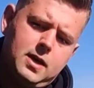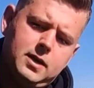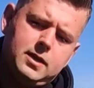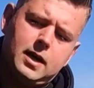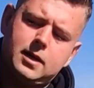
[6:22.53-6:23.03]

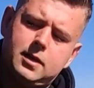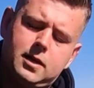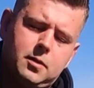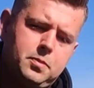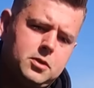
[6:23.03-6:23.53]
i taki
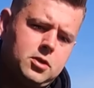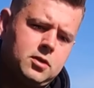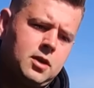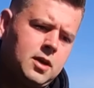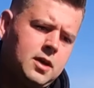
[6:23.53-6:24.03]

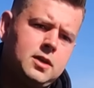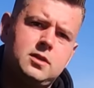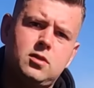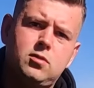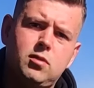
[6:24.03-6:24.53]
karpiszon.
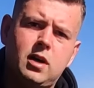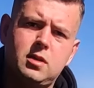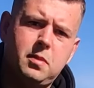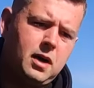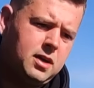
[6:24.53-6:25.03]
Jest to druga
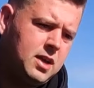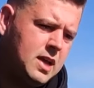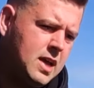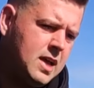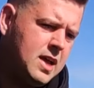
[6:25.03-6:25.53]
ryba
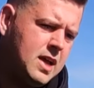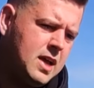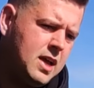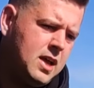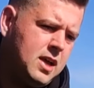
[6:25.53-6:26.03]

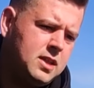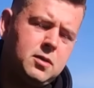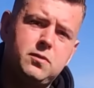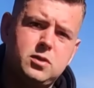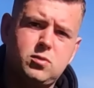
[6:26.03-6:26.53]
na
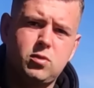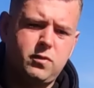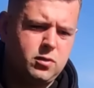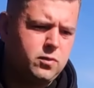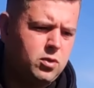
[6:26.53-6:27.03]
łowisku
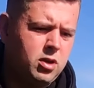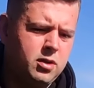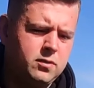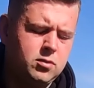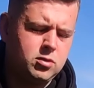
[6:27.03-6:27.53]
Nowodwór
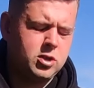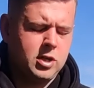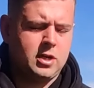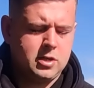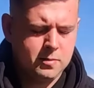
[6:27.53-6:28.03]
w dniu
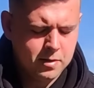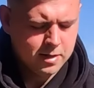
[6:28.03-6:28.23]
dzisiejszym.